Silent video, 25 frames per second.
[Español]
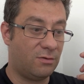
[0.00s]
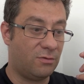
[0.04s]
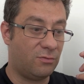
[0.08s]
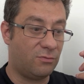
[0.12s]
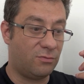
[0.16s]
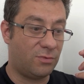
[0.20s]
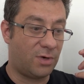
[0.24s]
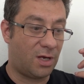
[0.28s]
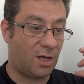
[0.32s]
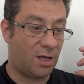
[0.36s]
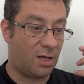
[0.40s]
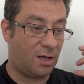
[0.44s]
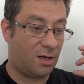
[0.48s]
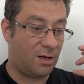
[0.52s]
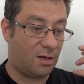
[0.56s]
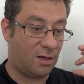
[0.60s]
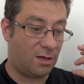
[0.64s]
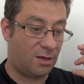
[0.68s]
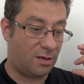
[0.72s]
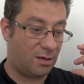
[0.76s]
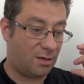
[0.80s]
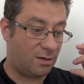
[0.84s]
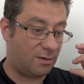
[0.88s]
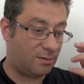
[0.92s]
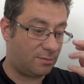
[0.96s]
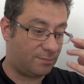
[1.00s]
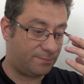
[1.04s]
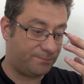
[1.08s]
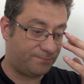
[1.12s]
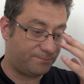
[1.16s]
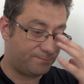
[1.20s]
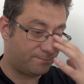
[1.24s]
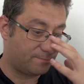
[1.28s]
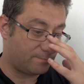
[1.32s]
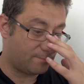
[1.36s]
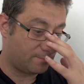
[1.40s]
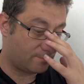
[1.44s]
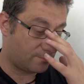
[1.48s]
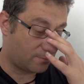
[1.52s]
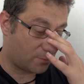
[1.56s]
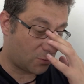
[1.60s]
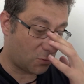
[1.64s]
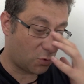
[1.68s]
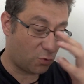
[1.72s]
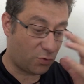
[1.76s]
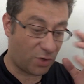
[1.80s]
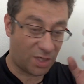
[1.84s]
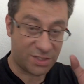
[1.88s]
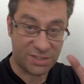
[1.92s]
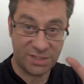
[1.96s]
una
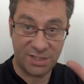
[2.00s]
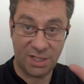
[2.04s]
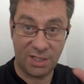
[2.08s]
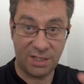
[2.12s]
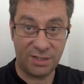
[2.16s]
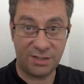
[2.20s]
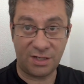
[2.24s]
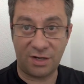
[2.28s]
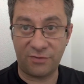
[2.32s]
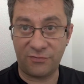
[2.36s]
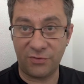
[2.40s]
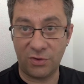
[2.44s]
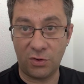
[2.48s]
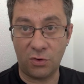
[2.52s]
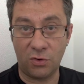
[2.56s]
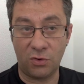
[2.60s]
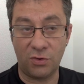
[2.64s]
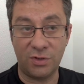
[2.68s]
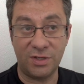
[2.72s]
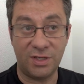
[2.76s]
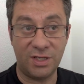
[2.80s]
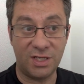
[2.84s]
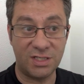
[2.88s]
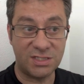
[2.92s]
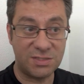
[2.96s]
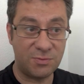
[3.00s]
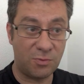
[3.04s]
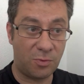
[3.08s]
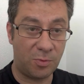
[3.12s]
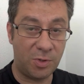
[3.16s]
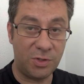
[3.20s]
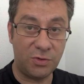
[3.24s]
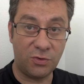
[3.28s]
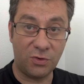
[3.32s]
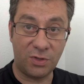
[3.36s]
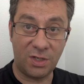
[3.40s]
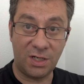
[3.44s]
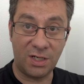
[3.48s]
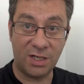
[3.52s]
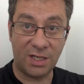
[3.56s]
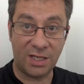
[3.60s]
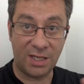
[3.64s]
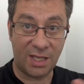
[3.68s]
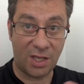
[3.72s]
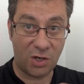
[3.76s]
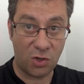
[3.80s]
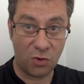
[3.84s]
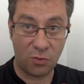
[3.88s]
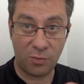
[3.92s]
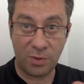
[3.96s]
una señal de tráfico y ese momento en el que
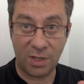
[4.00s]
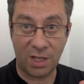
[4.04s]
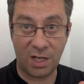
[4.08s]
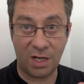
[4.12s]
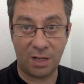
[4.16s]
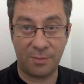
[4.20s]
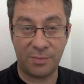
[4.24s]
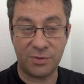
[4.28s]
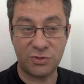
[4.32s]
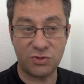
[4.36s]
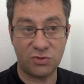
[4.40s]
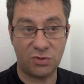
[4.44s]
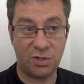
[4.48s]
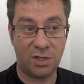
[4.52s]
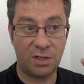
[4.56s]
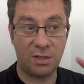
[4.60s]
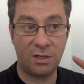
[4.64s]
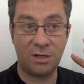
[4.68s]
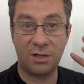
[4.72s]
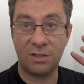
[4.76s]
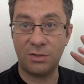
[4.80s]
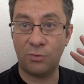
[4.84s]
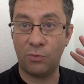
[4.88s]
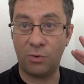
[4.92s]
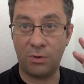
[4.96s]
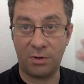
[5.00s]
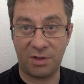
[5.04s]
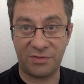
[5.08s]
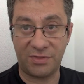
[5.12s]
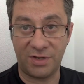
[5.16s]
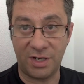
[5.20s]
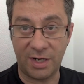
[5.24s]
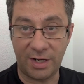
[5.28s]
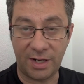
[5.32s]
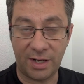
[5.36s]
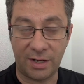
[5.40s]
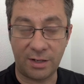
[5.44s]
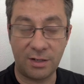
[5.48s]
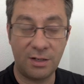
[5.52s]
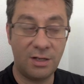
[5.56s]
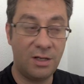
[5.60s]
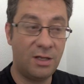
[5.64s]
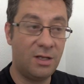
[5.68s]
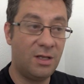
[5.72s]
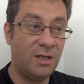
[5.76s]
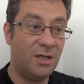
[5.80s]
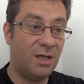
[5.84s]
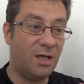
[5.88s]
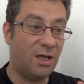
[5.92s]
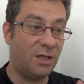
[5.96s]
ya no ve a la persona vuelve a acelerar.
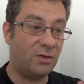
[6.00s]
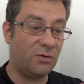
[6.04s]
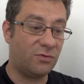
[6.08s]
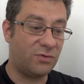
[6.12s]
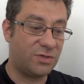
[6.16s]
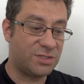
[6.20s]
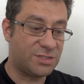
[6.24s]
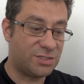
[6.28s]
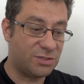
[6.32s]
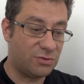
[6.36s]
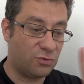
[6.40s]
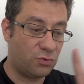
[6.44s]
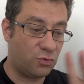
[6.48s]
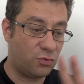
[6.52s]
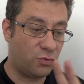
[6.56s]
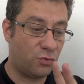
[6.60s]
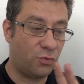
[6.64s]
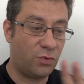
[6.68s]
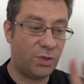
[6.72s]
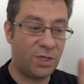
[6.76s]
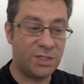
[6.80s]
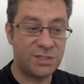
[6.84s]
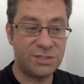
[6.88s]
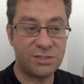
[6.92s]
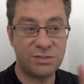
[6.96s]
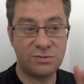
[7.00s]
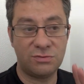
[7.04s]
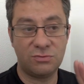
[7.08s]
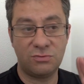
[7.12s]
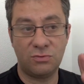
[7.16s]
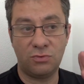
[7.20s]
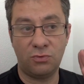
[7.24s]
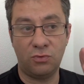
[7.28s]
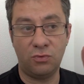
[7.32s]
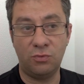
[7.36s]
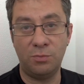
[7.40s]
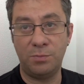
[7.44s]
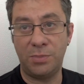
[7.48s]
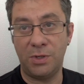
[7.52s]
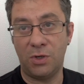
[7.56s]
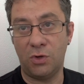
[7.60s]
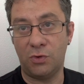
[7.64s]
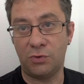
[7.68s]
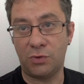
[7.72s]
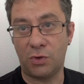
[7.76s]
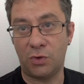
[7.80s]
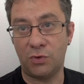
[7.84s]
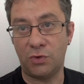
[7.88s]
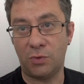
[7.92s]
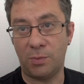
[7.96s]
Entonces no es un
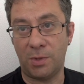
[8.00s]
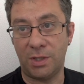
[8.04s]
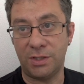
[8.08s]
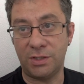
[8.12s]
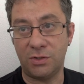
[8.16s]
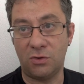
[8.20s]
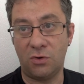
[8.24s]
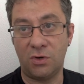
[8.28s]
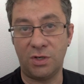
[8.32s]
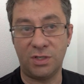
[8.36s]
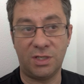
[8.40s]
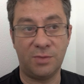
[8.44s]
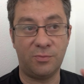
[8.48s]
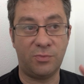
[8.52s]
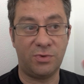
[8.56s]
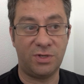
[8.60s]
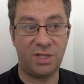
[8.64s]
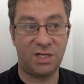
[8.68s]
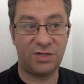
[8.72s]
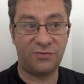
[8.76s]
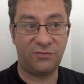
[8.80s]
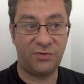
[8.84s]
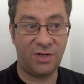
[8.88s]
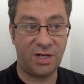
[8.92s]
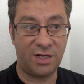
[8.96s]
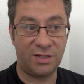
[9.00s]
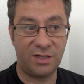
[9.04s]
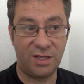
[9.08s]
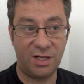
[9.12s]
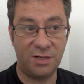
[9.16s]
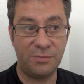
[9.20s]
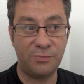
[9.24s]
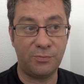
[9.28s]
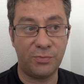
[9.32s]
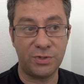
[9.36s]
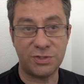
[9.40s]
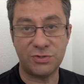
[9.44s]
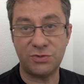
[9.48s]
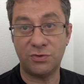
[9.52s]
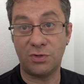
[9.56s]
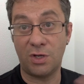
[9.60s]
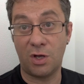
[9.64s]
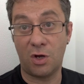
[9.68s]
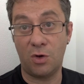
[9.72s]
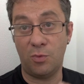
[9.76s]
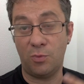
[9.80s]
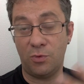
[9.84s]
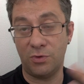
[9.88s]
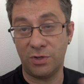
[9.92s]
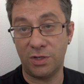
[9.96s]
piloto automático que te puedas fiar de él, puesto que
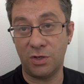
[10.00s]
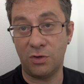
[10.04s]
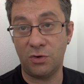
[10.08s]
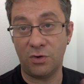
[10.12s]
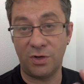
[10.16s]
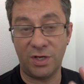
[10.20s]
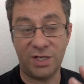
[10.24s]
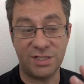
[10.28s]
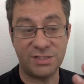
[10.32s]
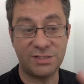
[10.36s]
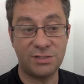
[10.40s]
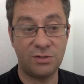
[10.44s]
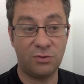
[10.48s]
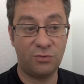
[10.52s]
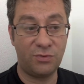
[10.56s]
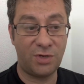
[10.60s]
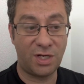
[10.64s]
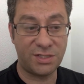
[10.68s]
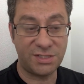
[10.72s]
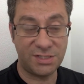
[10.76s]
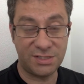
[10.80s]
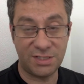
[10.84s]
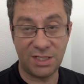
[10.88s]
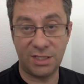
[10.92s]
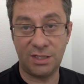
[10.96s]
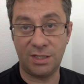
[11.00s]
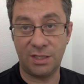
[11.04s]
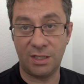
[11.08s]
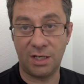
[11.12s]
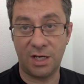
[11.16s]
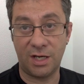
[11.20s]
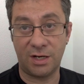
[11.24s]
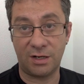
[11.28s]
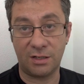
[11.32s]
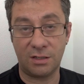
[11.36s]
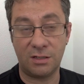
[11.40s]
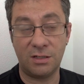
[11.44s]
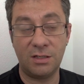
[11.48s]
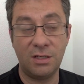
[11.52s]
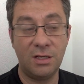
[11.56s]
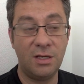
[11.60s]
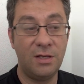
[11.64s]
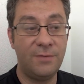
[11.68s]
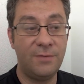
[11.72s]
como digo es un asistente de carril